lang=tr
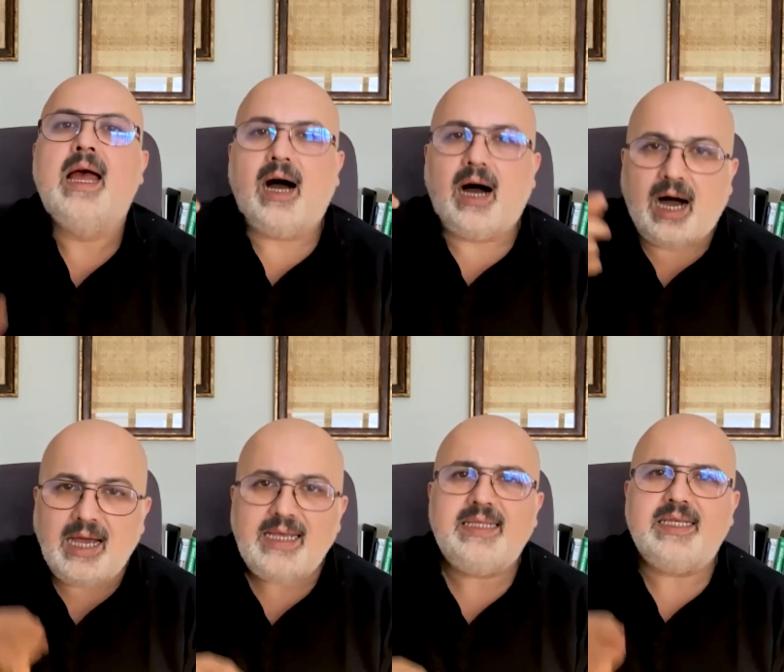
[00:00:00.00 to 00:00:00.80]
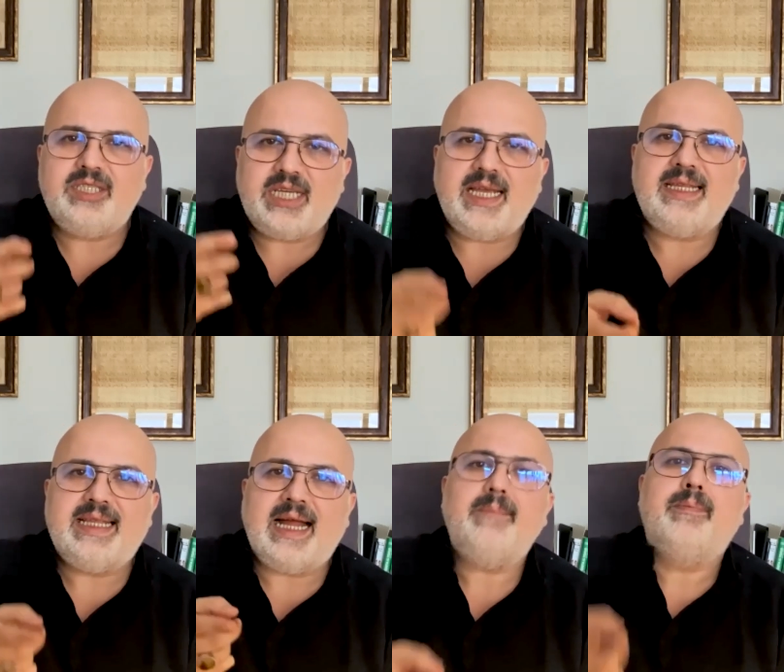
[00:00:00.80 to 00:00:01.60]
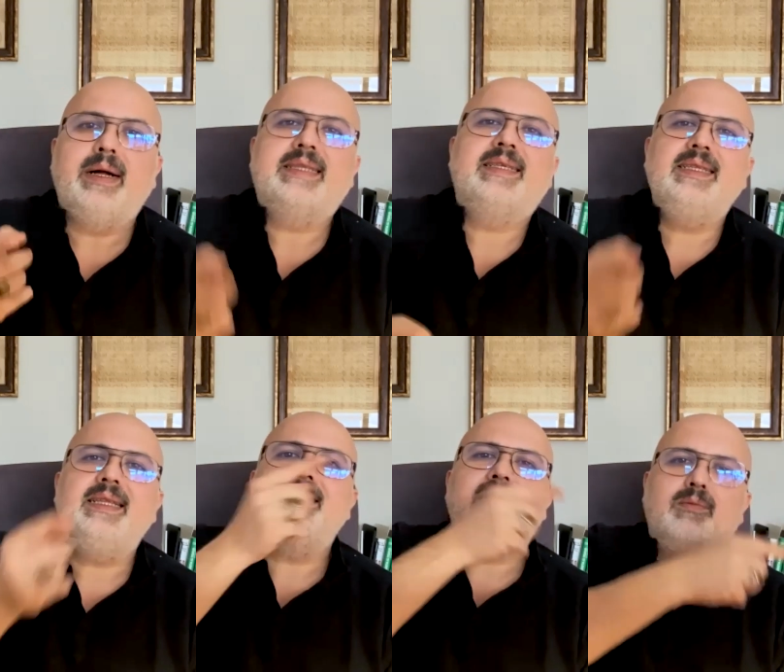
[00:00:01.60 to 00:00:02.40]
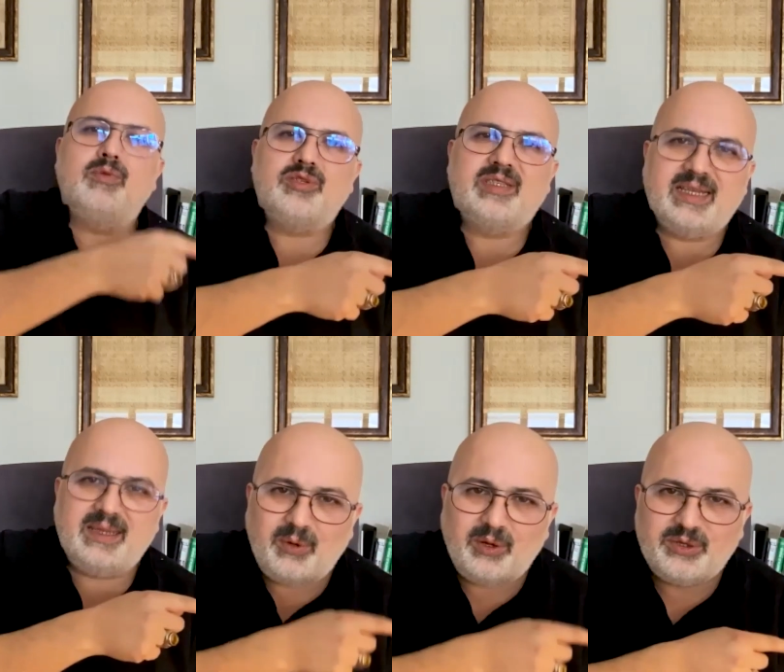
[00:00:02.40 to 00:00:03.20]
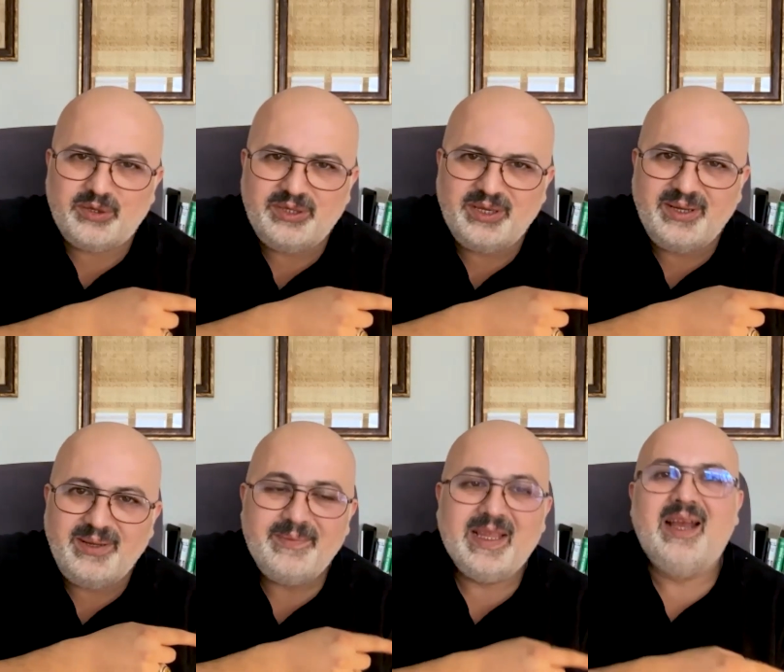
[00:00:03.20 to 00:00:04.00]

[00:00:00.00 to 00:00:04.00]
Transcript: Aynı şeyden Batı'nın da muzdarip olduğunu,